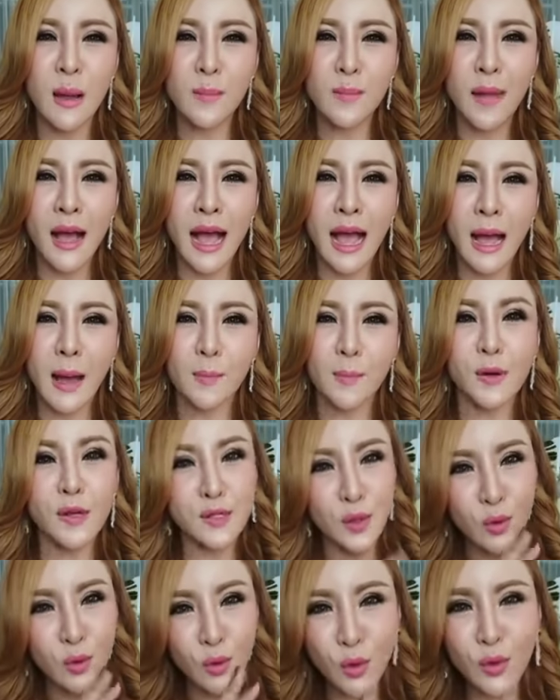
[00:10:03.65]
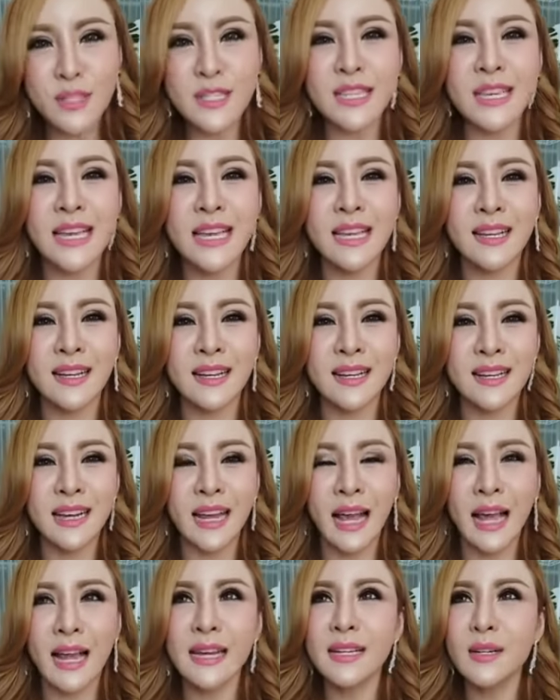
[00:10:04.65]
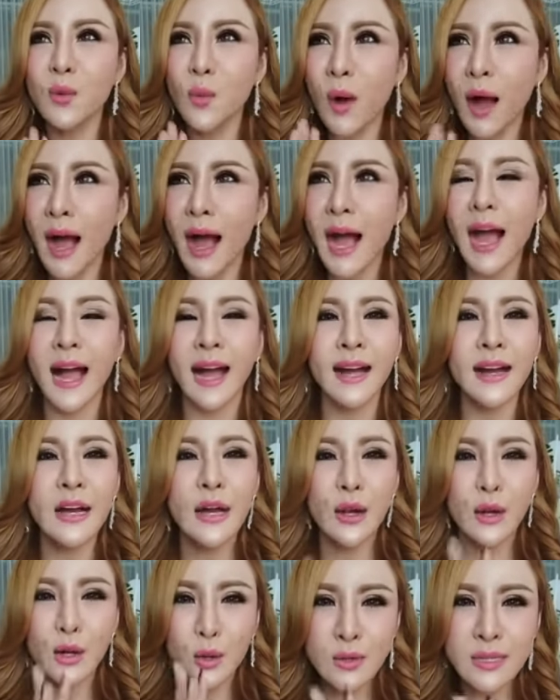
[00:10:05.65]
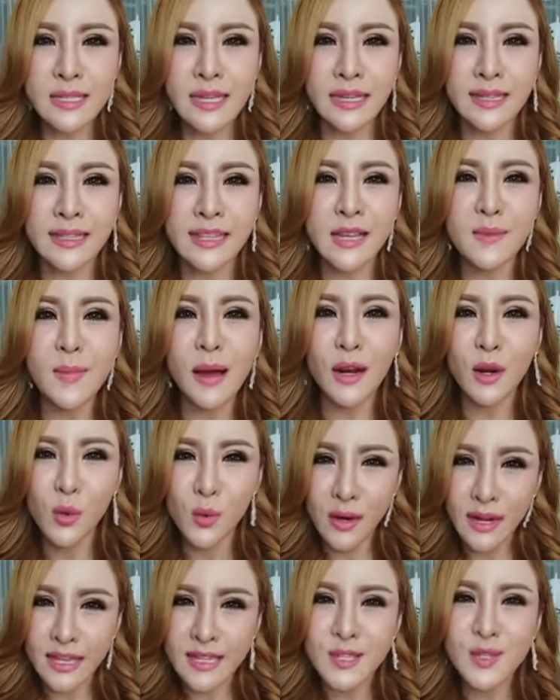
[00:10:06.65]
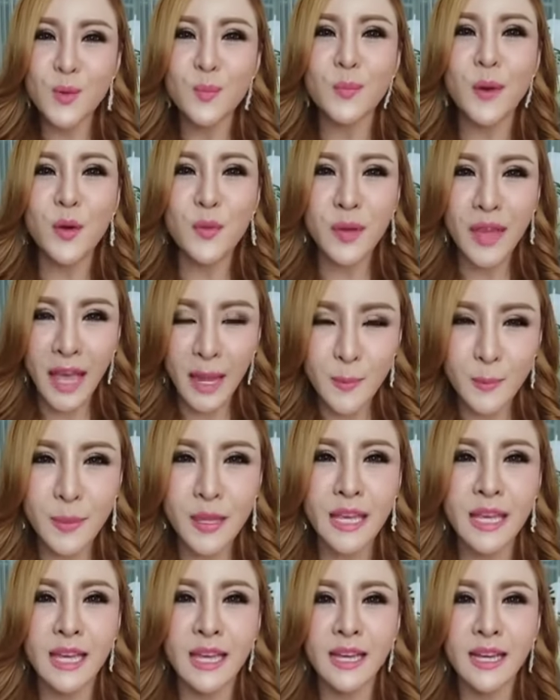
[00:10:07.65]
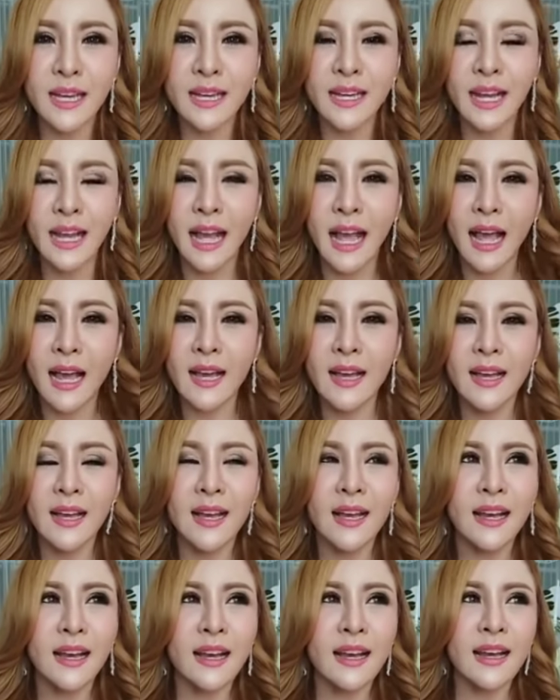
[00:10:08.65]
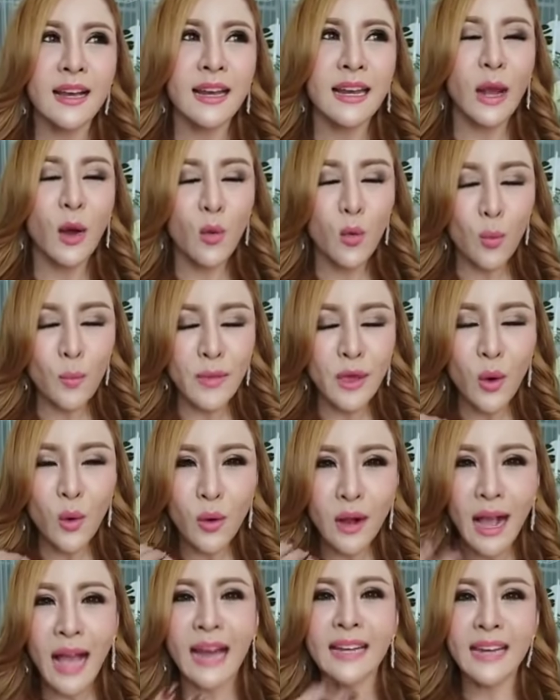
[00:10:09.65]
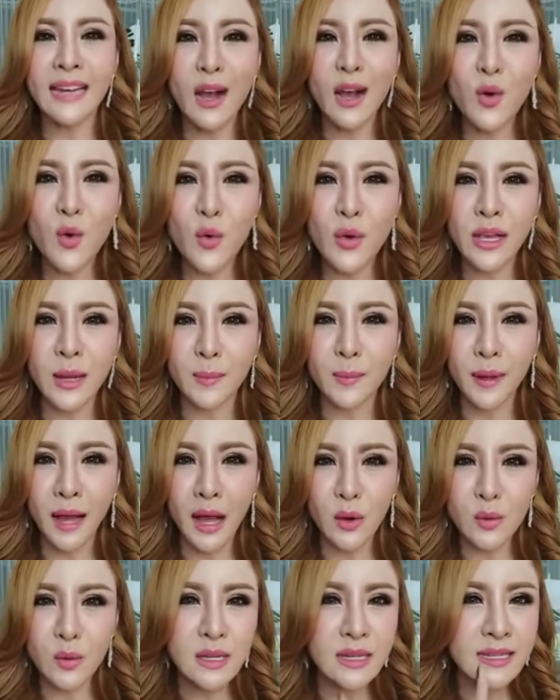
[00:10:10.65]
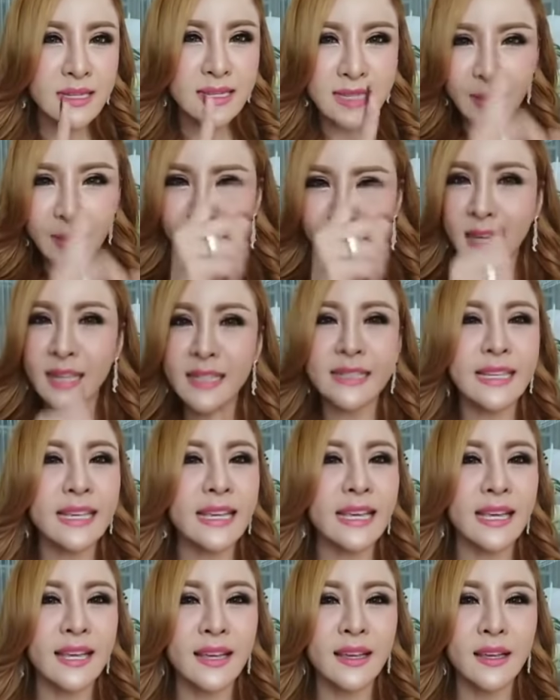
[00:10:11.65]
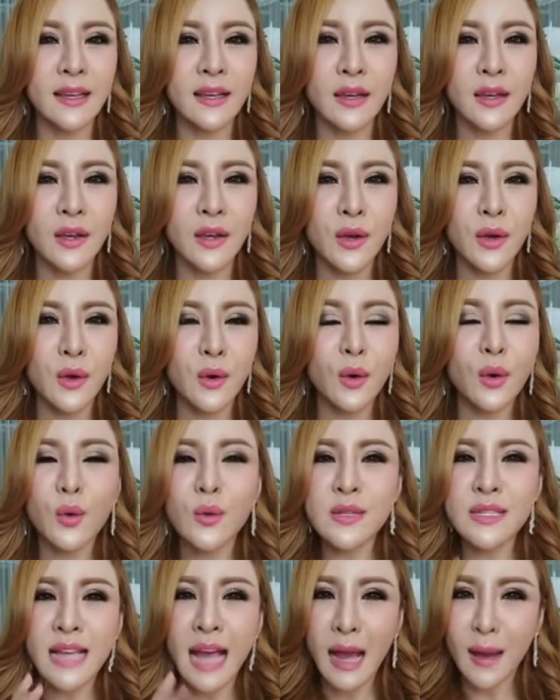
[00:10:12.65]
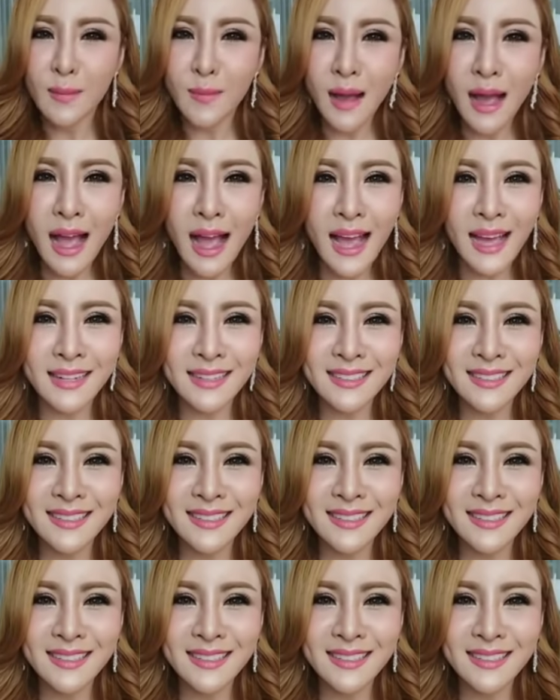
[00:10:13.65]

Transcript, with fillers: มา personal coaching นะคะ หรือว่าลูกศิษย์ที่มาโรงเรียน super VIP นะคะ เรามีโอกาสนั่งคุยกับเขา 10 นาที ครูสามารถ